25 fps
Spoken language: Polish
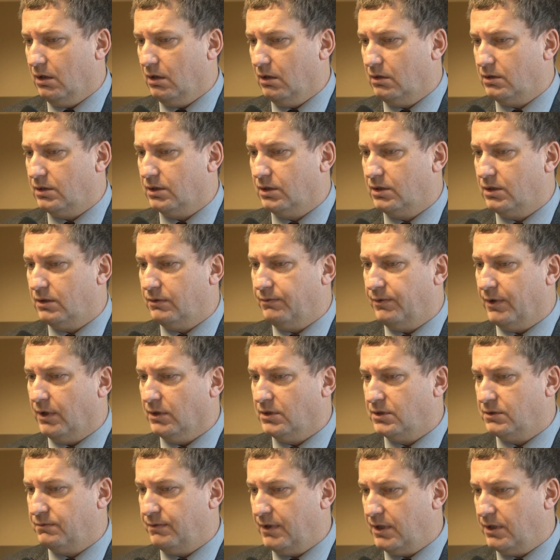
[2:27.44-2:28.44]
yy, tych
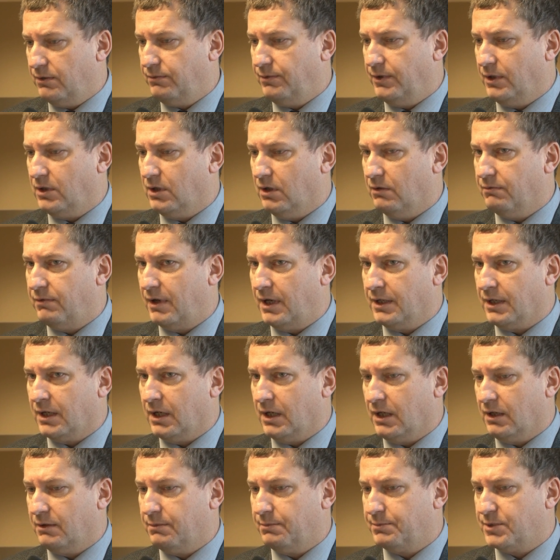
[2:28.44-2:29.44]
kwot,
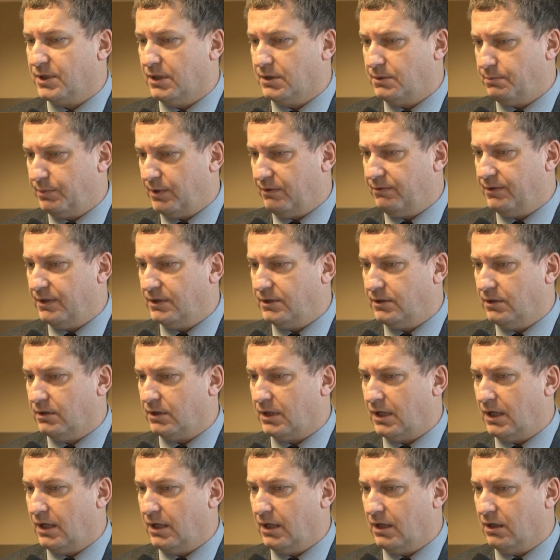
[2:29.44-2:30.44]
zweryfikowania ich przez
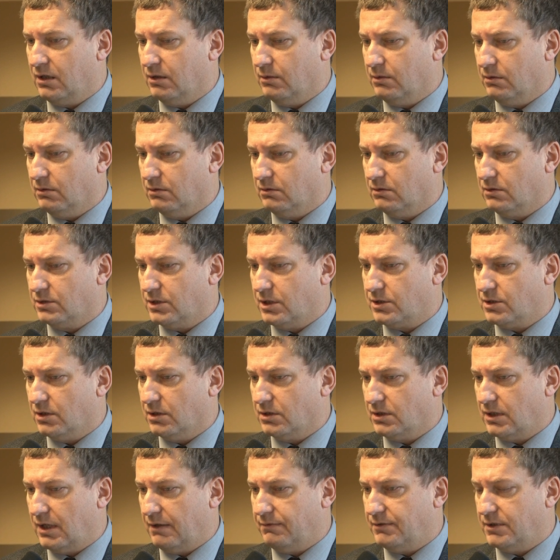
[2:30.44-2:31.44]
profesjonalnego
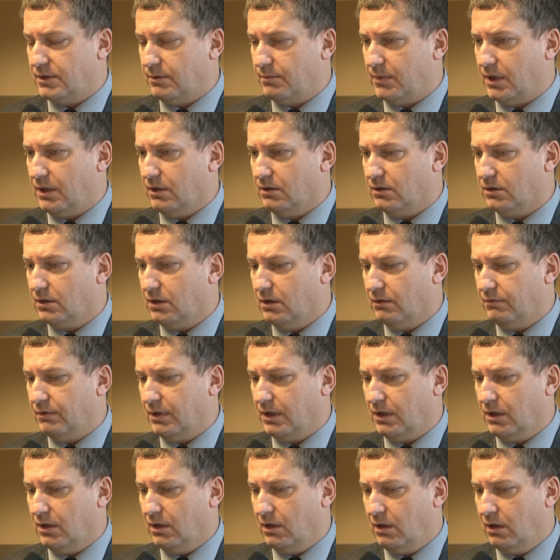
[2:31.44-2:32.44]
rzeczoznawcę
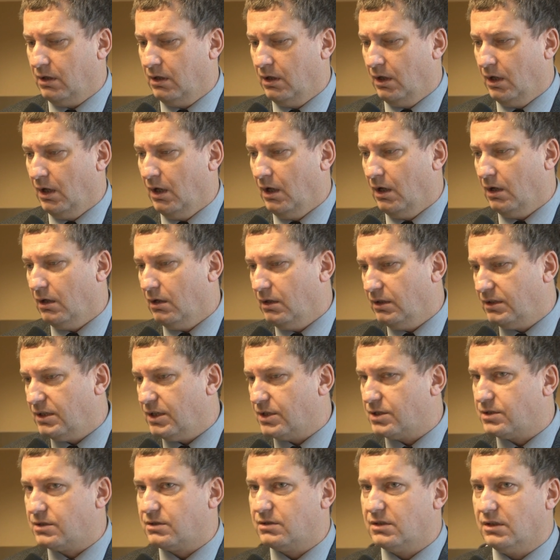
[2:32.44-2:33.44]
majątkowego. No i
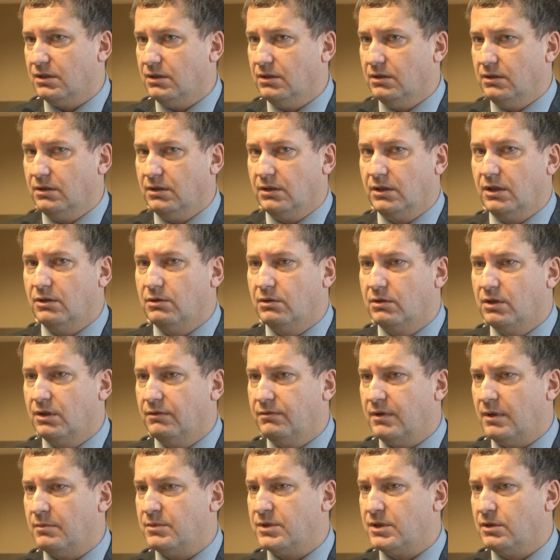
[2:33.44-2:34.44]
też yy, nie
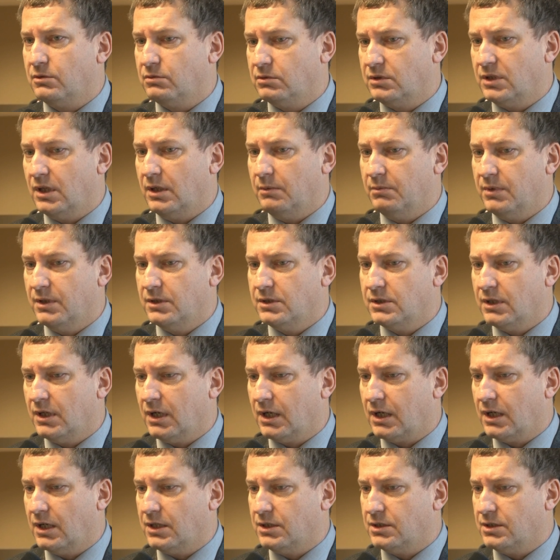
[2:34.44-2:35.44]
ukrywam, że tutaj będzie
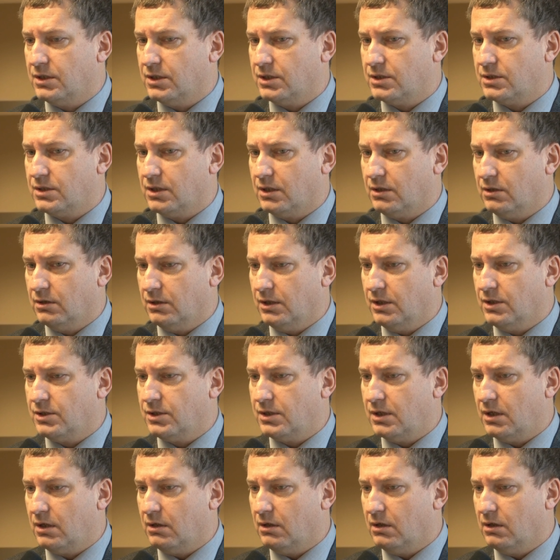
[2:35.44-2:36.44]
jakaś jeszcze
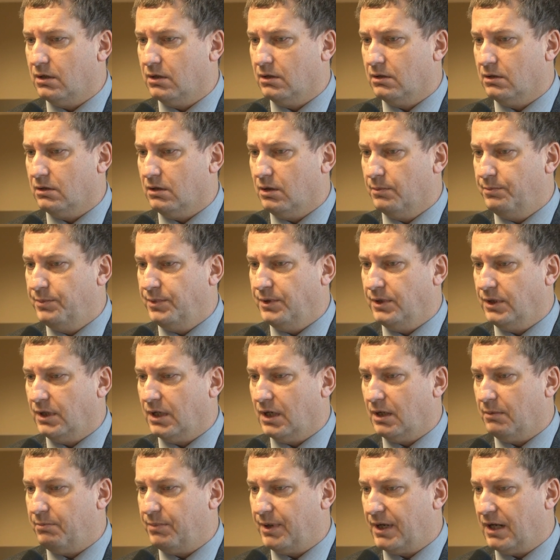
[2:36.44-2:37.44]
konieczna e,
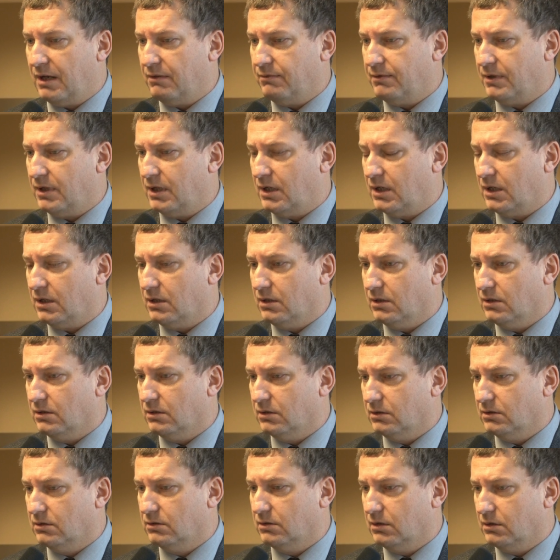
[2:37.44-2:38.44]
opinia prawna
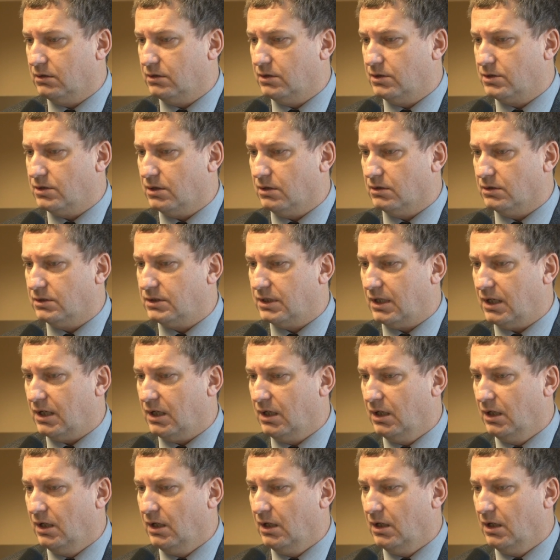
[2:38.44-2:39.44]
dotycząca